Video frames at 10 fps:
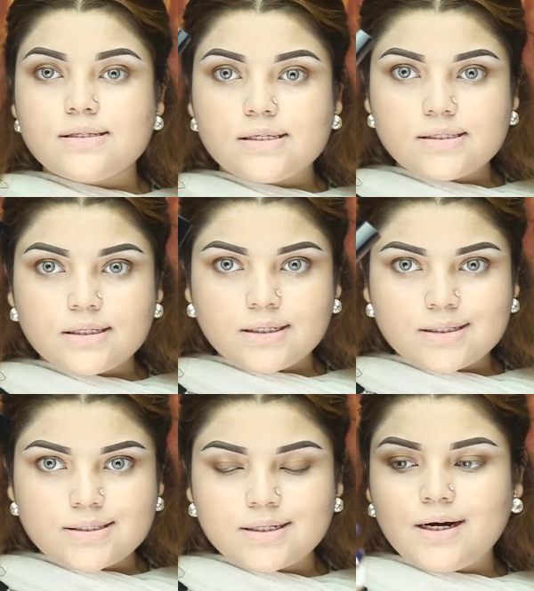দিস ইজ দ্য
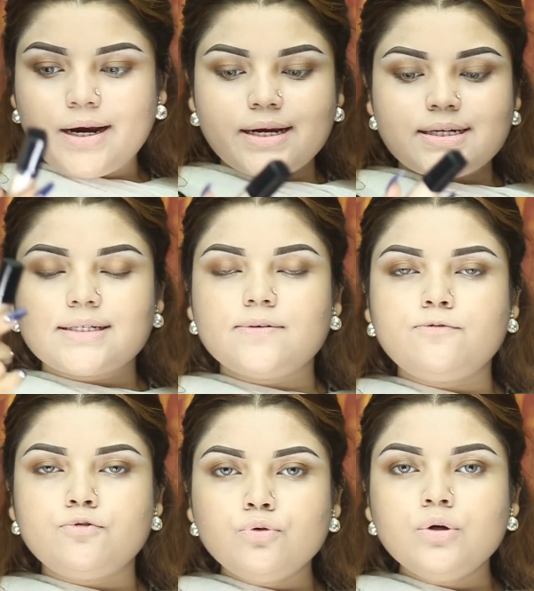কনসিলার এটা একটা
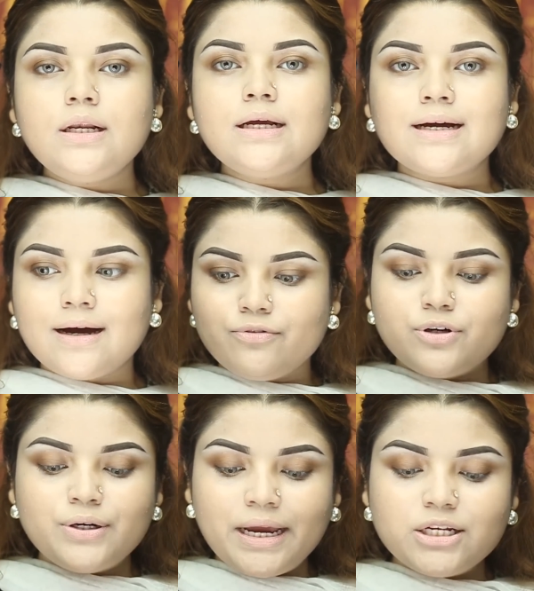ফুল
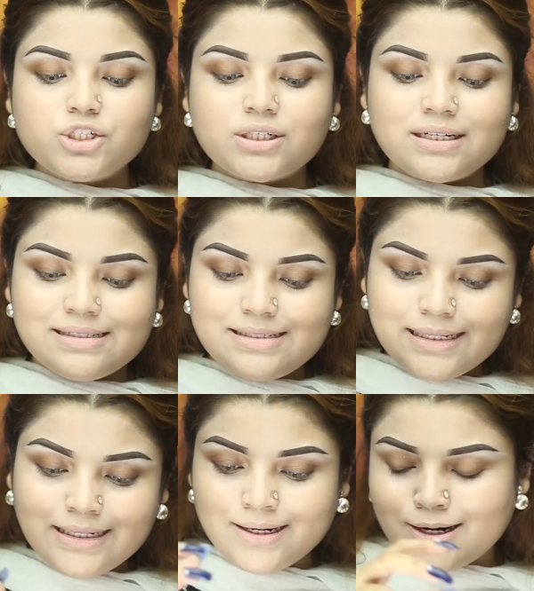কাভারেজ
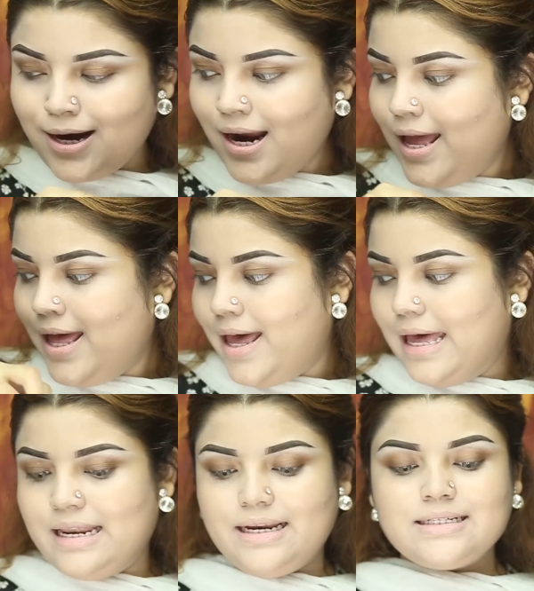কনসিলার
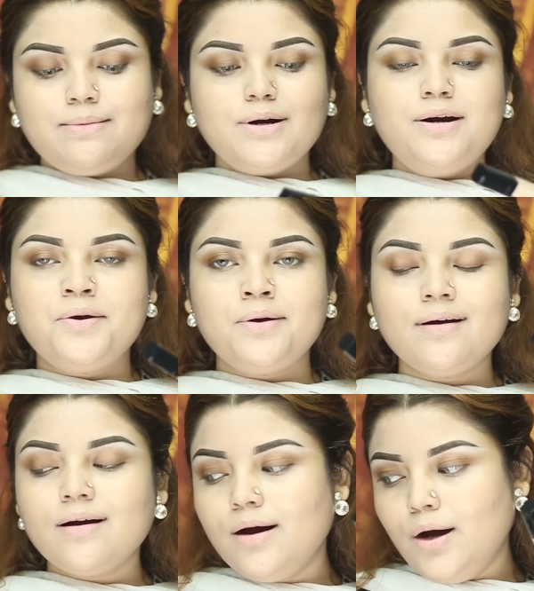অ্যান্ড এটা আমার
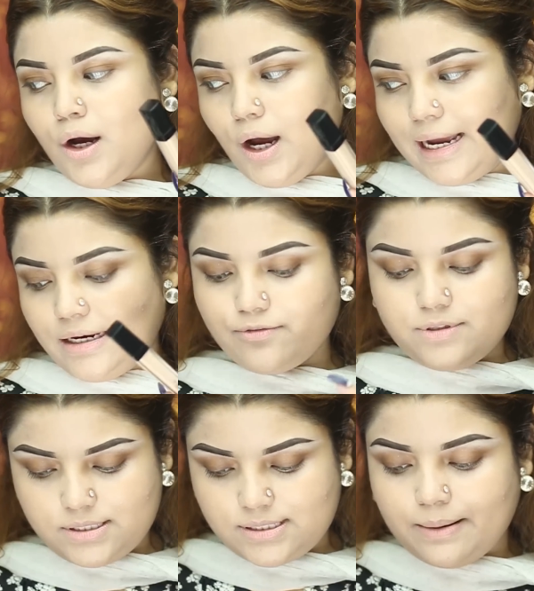আই লাভ
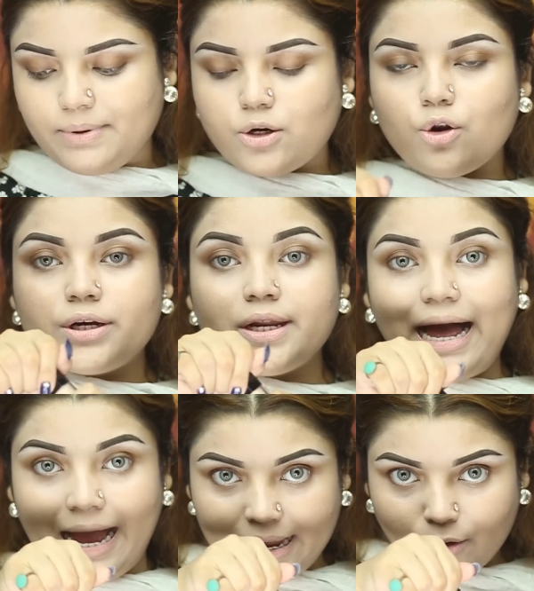দিস আমি এটা অলরেডি
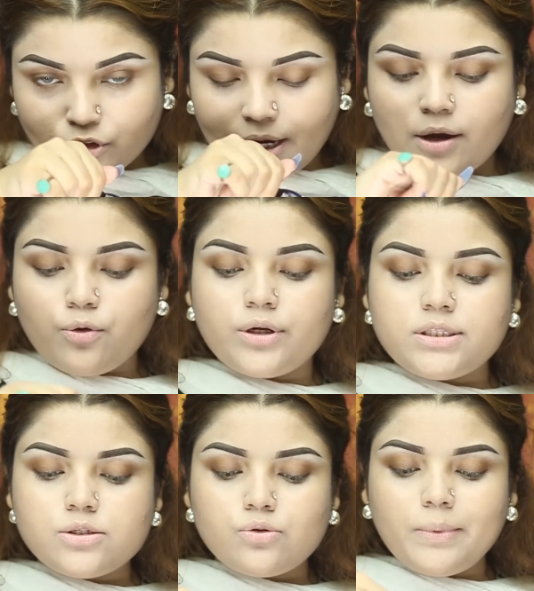আগেও ট্রাই
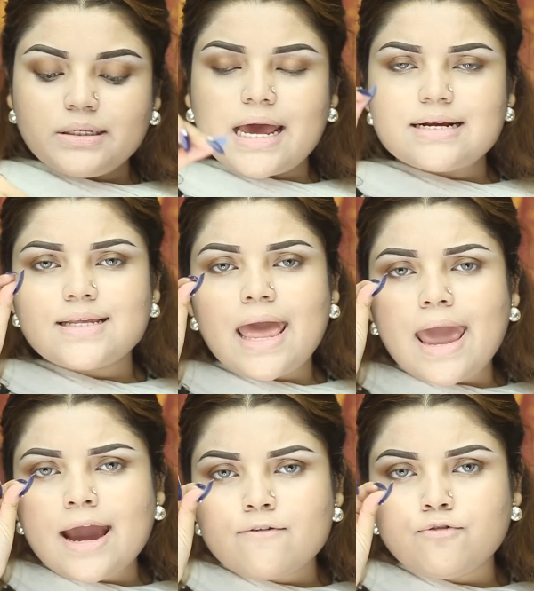করেছি সো আমি এটা
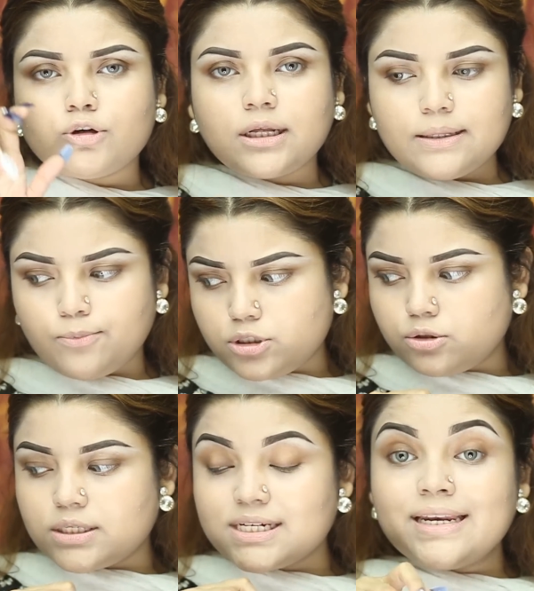এক ফোঁটা দিব
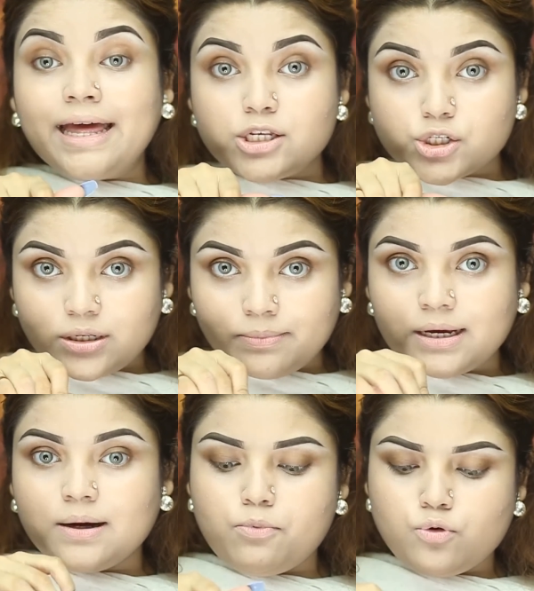যেহেতু আজকে ন্যাচারাল
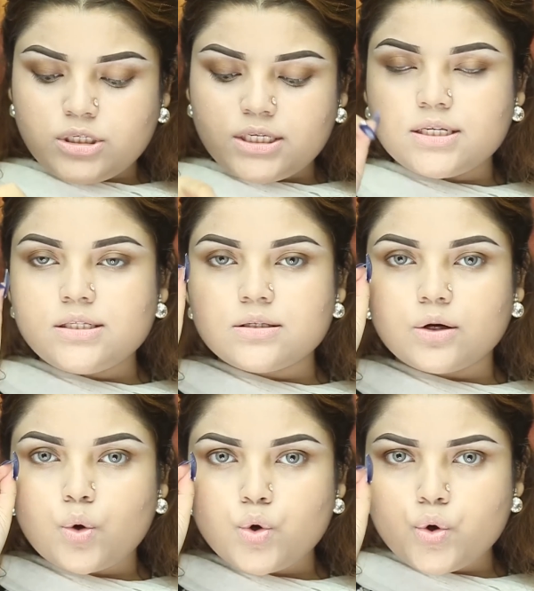মেকআপ করছি জাস্ট
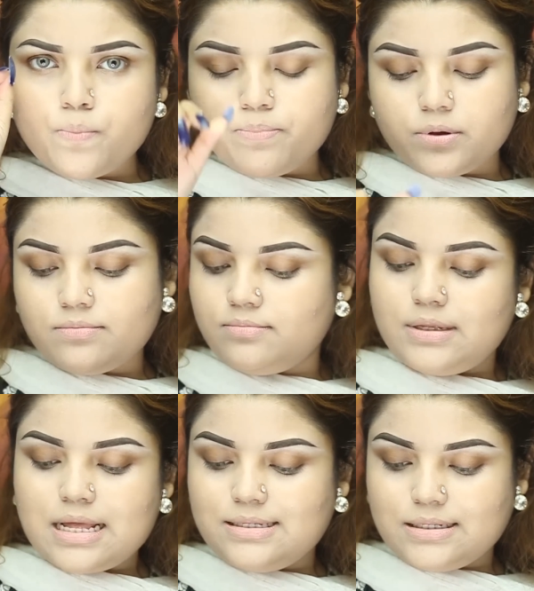টুপ
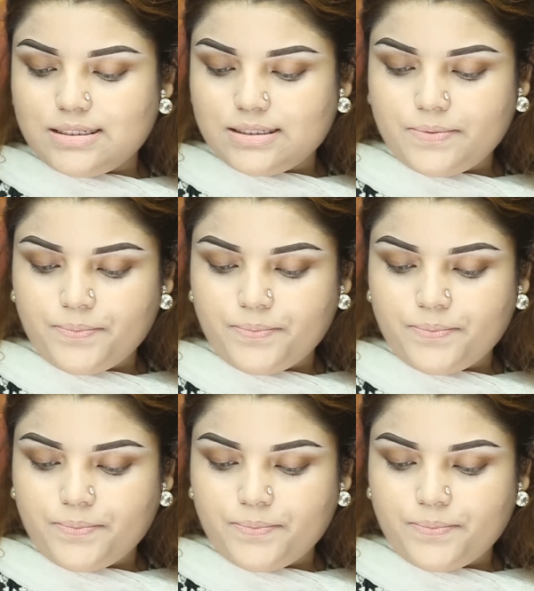দ্যাটস ইট